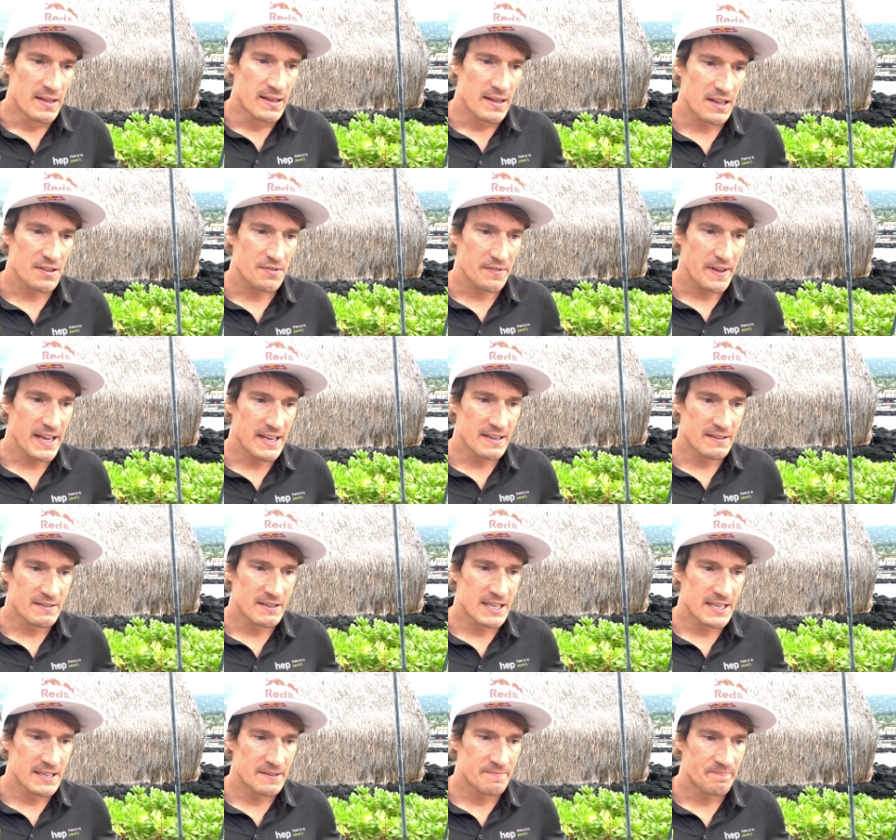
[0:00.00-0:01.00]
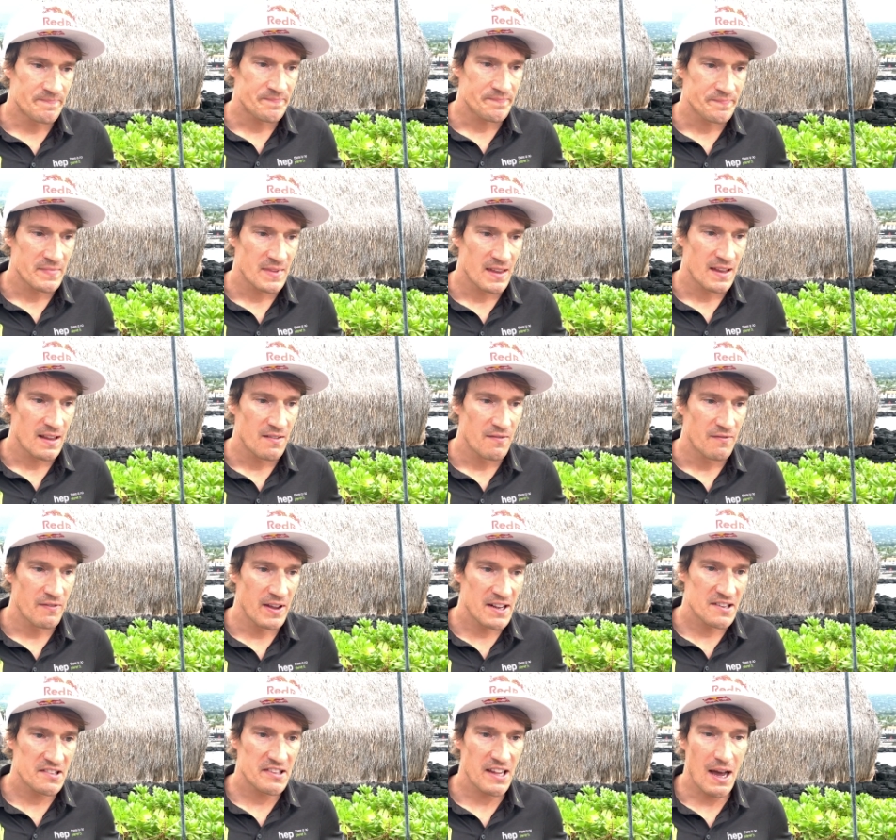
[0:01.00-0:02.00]
Deswegen, äh,
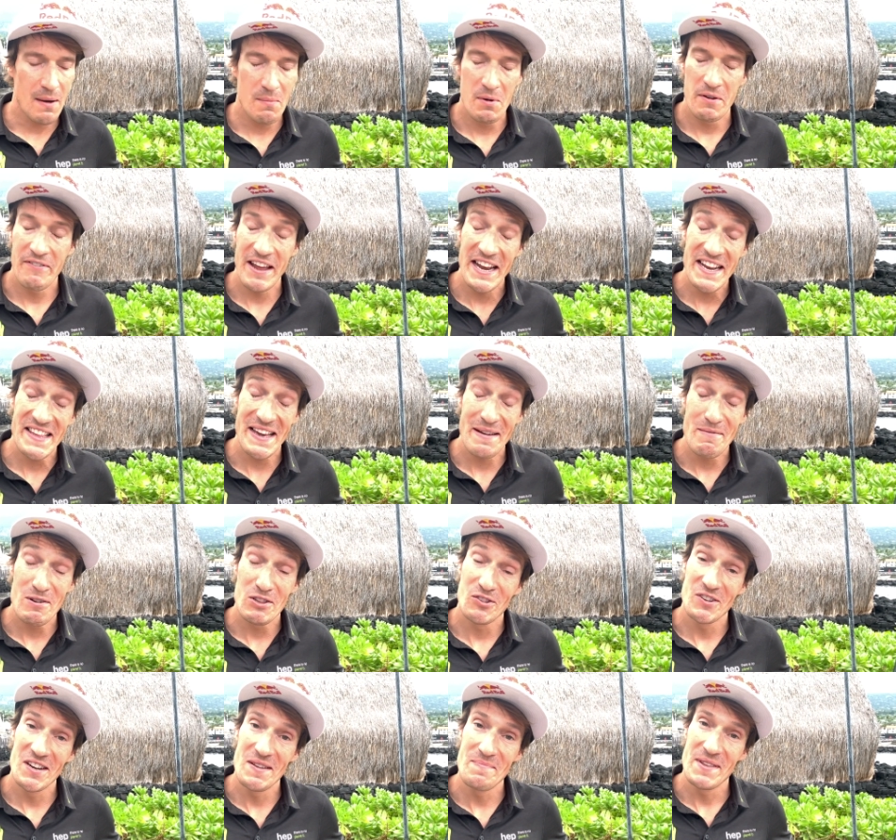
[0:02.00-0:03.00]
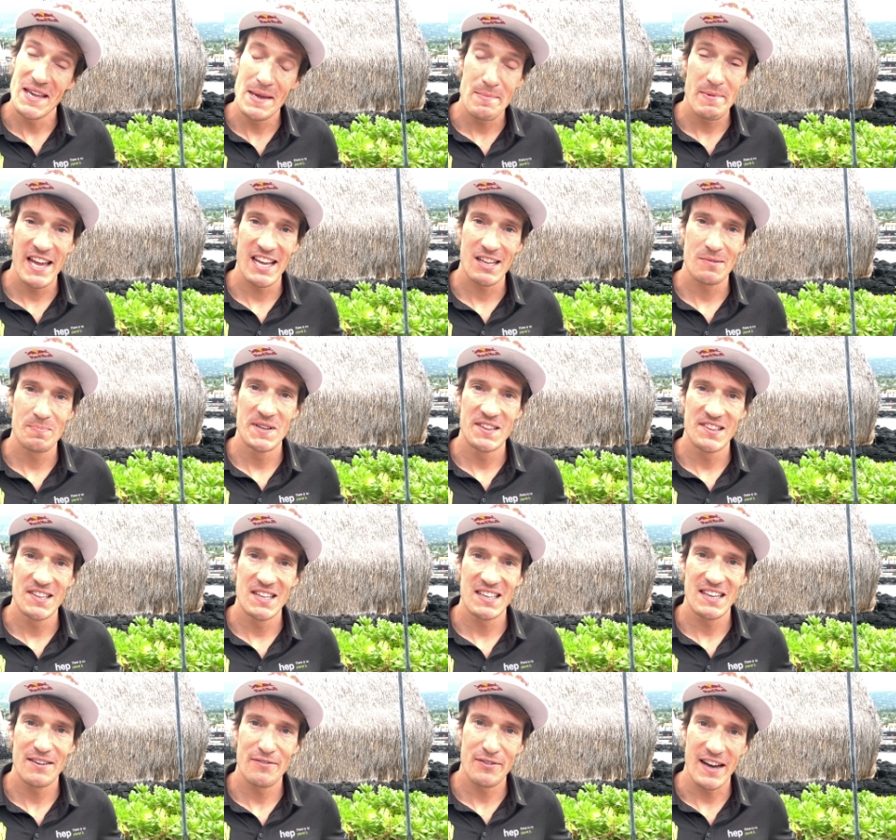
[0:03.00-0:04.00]
wenn's aber, wenn ich aber zu dem Thema
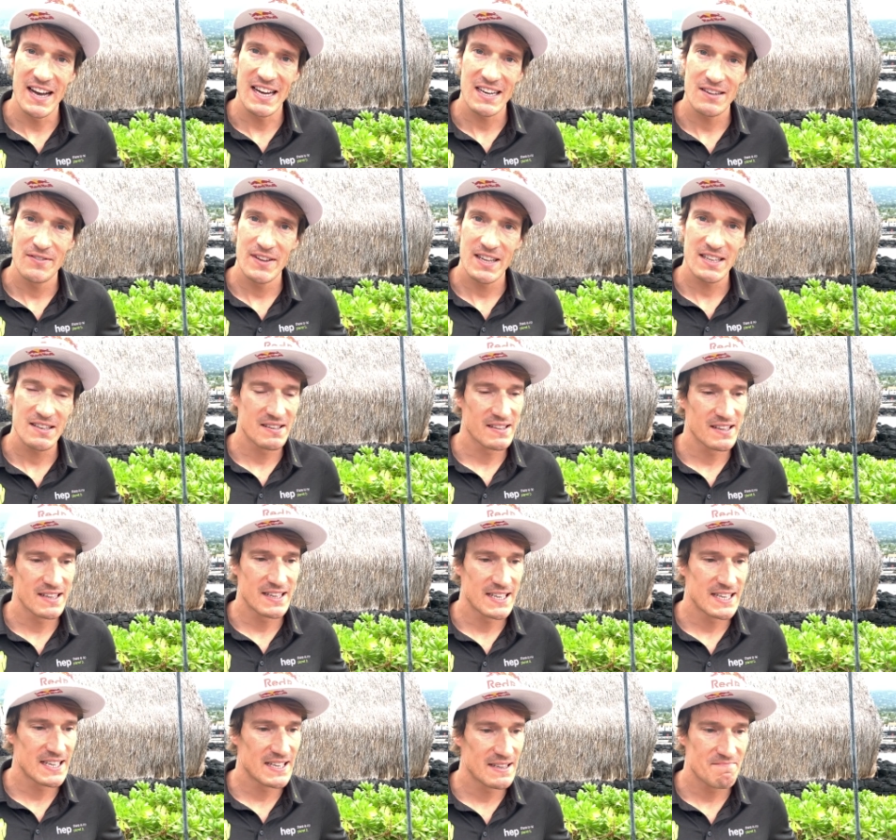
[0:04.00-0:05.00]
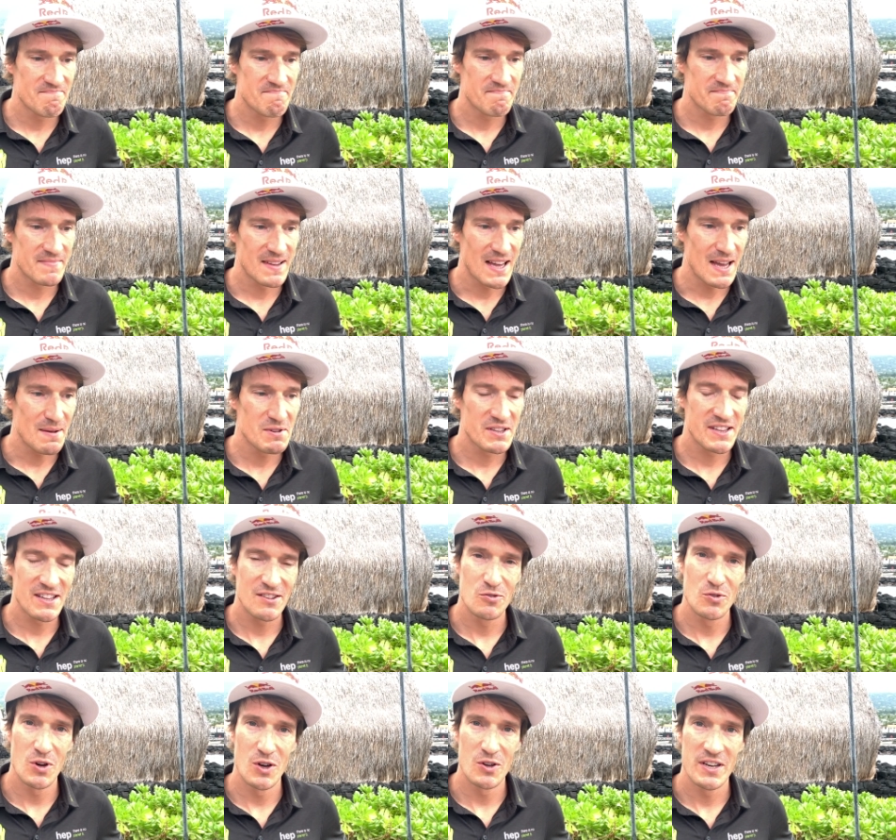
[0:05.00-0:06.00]
explizit gefragt werde, ähm, habe ich
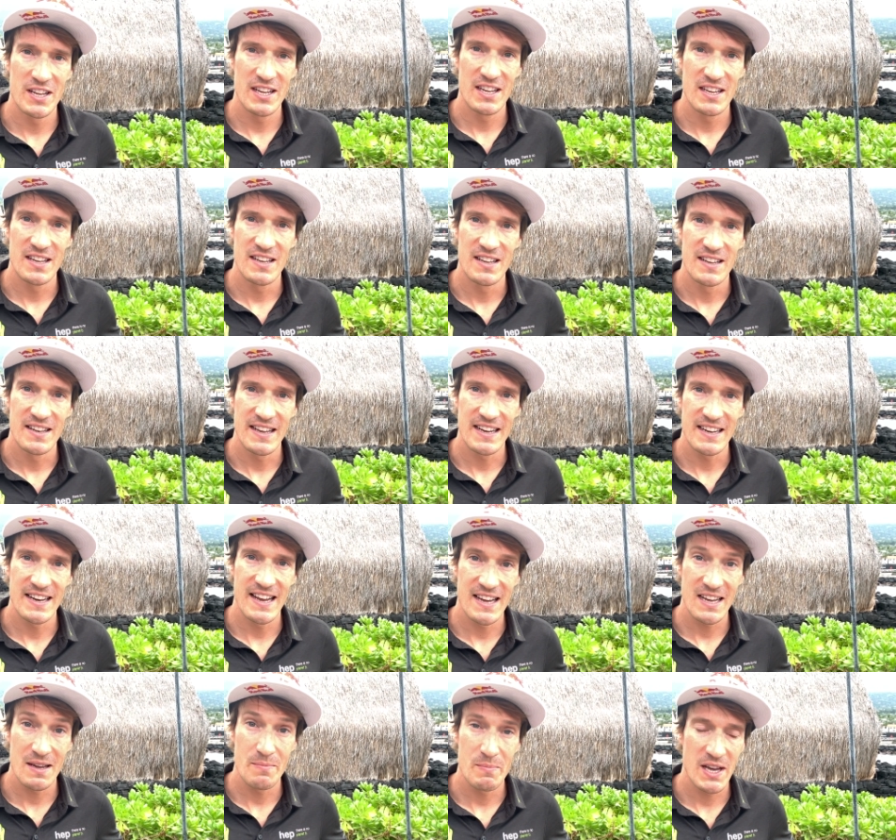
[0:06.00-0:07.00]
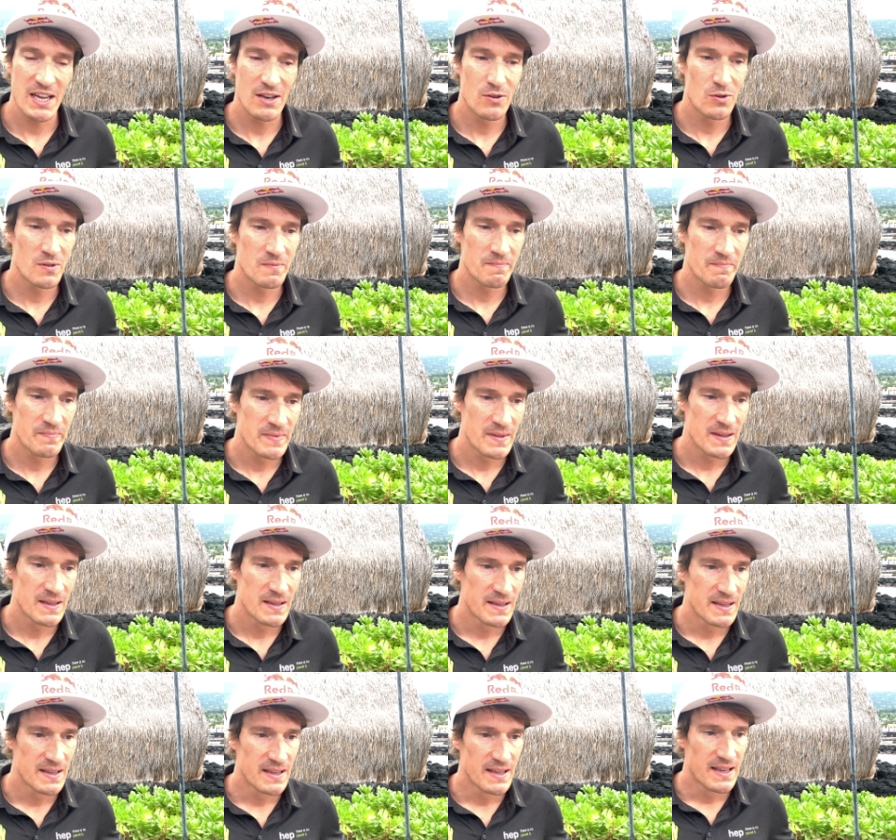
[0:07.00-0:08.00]
dazu auch eine, eine klare Meinung.
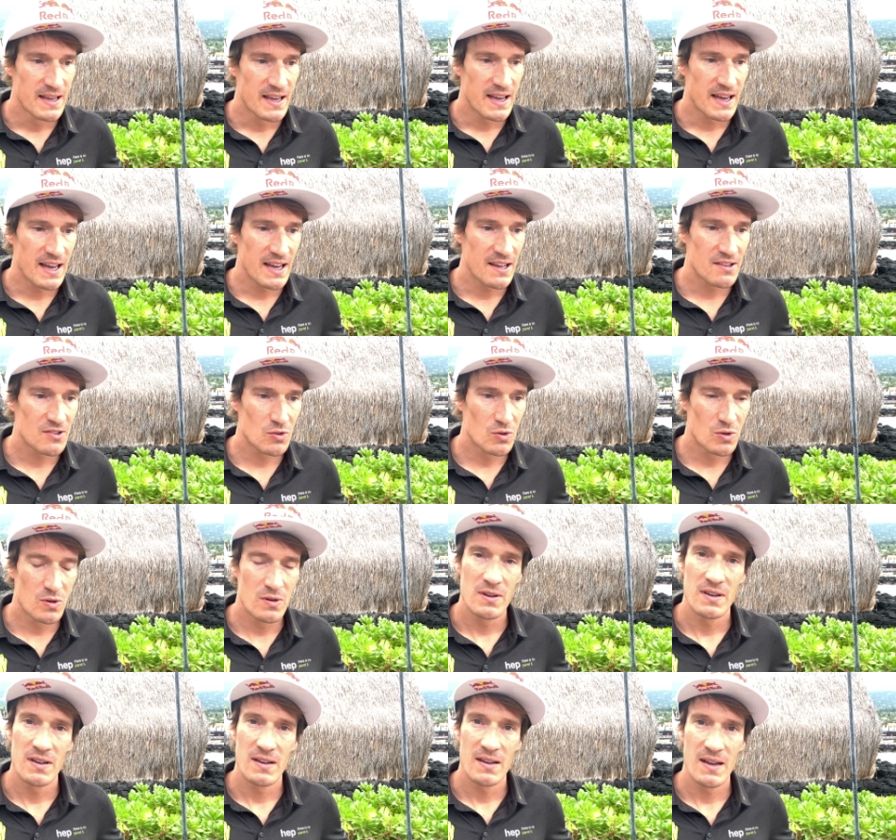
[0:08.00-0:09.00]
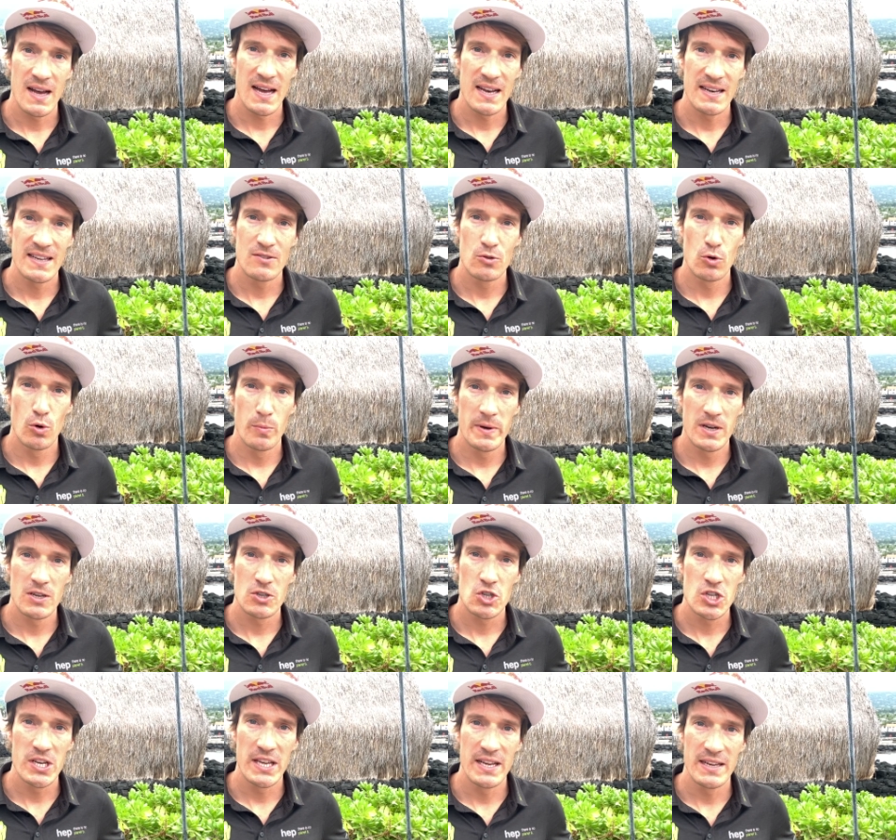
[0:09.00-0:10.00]
Also alle Doper
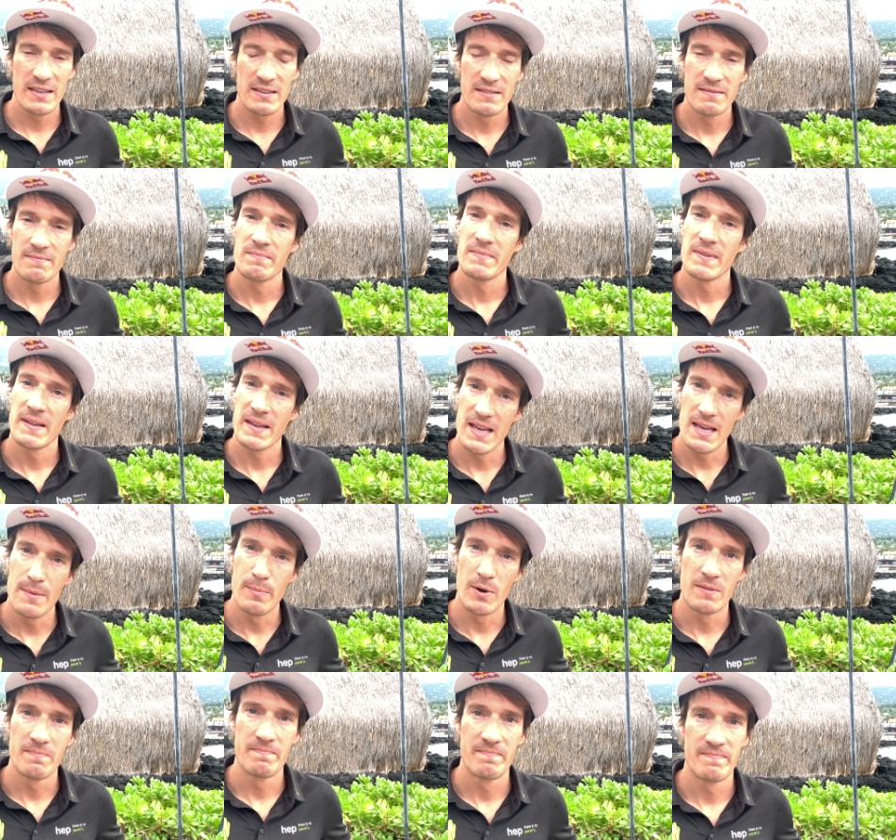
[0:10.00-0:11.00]
stinken immer.